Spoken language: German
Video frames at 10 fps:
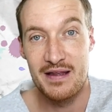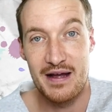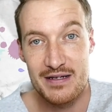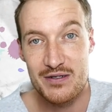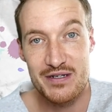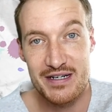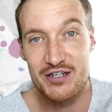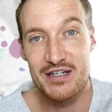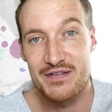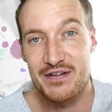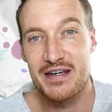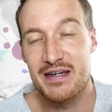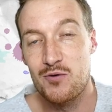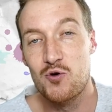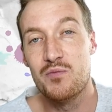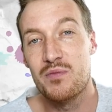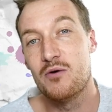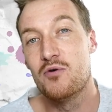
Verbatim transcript: als auch der Geschlechtsverkehr da oben,